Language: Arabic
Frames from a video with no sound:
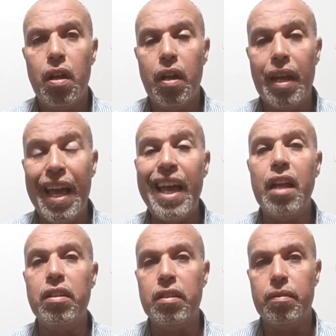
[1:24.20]

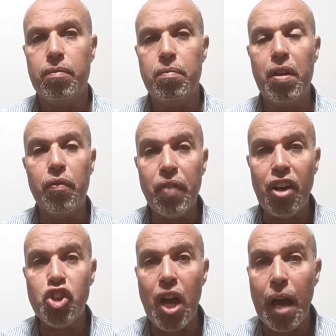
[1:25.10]
الاهالي ما
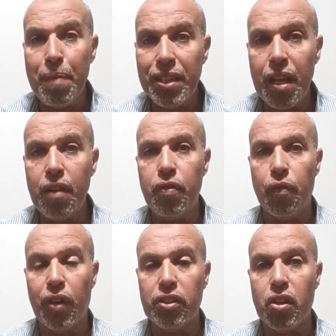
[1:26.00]
ينفعش ابدا في
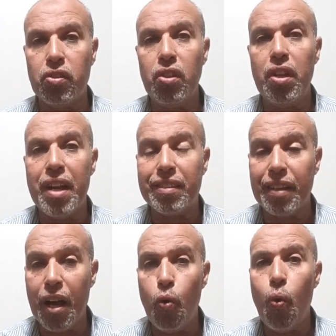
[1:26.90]
الفتره دي انك
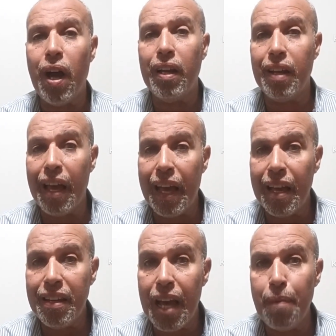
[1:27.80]
تجوع
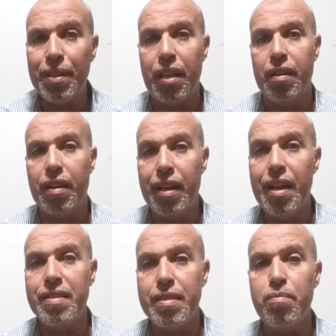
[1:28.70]
الاهالي ابدا
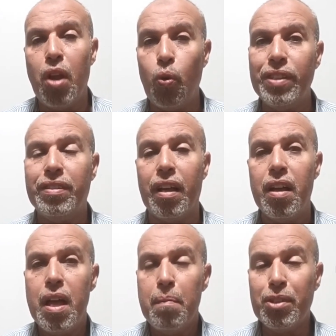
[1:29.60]
لازم لو انت
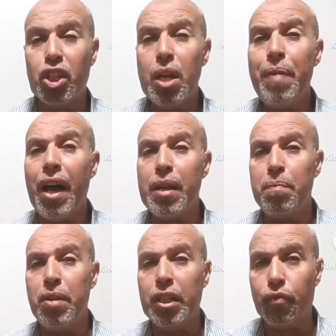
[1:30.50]
بتغيب عن
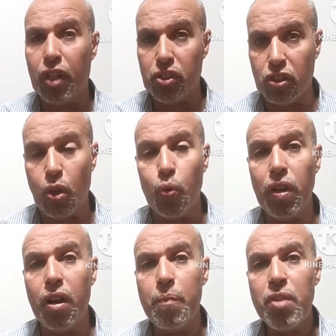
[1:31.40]
البيت فتره
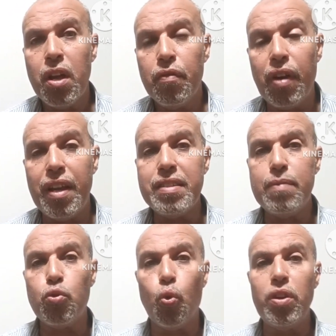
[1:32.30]
طويله
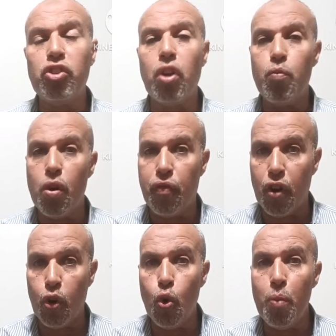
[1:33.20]
فلازم تكون انت
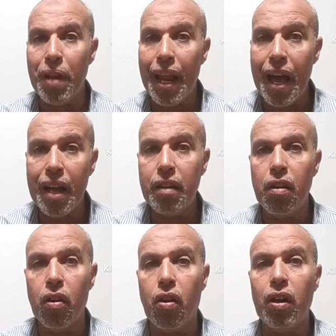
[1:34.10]
موفر لهم الاكل
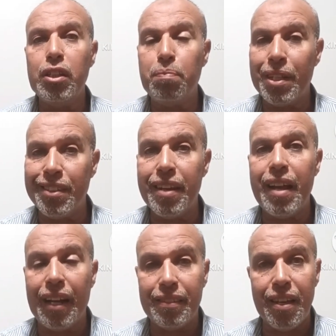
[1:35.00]
لغايه ما
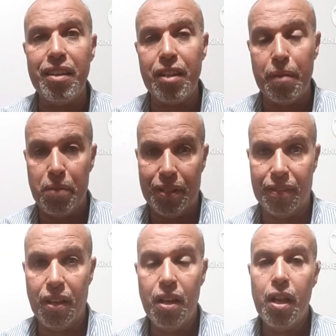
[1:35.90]
ترجع تاني البيت
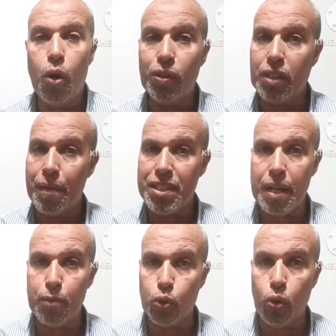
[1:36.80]
لو انت
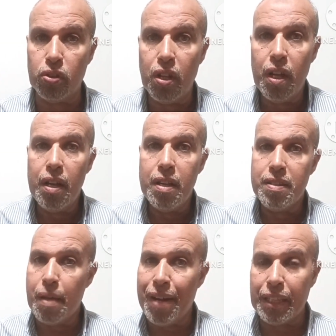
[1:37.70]
مثلا بتقعد
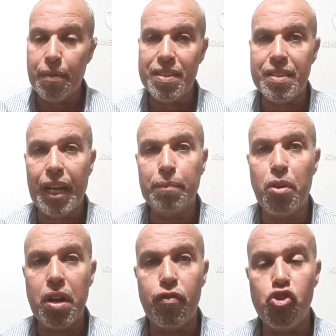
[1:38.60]
سبع ثمان ساعات
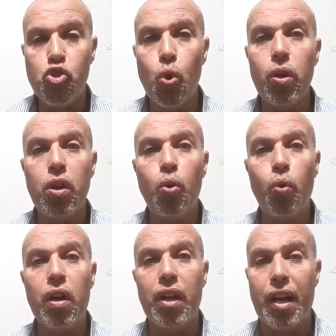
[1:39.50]
بره في الشغل
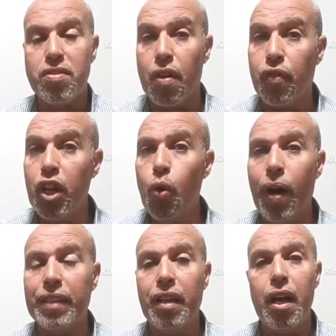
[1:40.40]
والعصافير
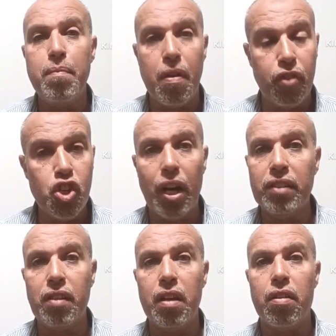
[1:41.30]
لوحدها مفيش
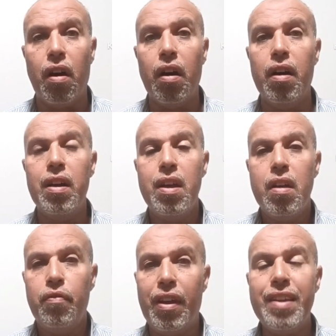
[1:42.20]
حد هيرعاها
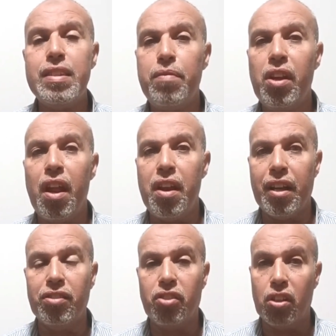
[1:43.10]
فلازم هنا
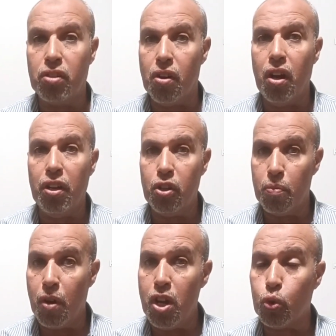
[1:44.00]
انك انت تراعي ان
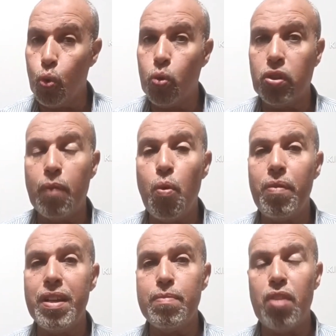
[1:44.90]
الميه تكون
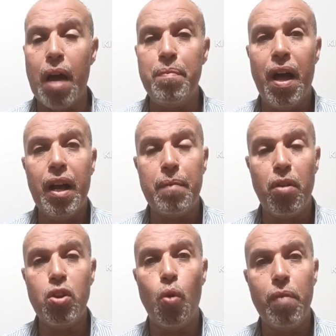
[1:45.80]
قدامهم لازم دي اهم حاجه
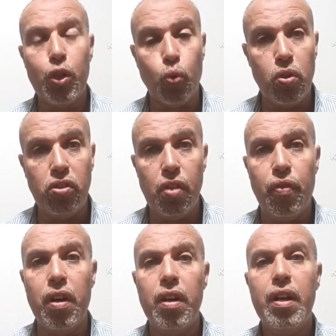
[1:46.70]
الميه والميه تكون
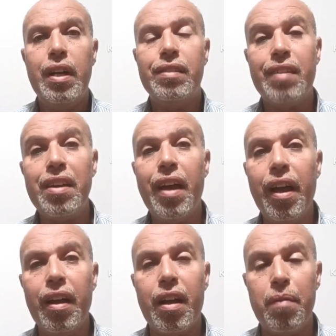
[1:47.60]
نظيفه تاني
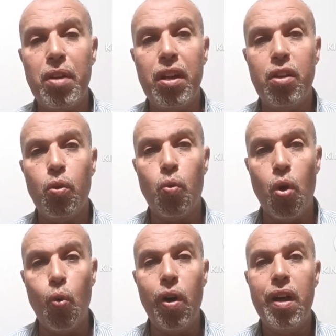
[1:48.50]
حاجه كمان
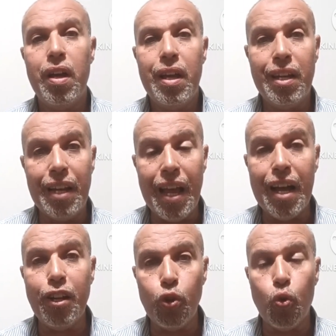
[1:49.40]
هو ان
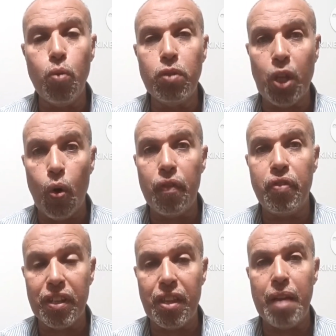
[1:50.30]
الاكل يكون
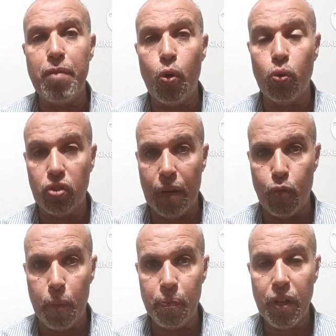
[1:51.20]
متوفر دايما
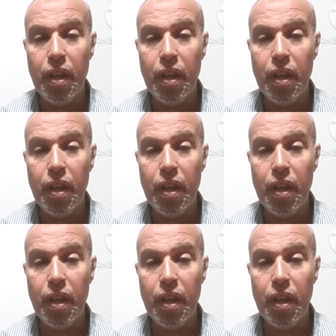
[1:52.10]
قدامهم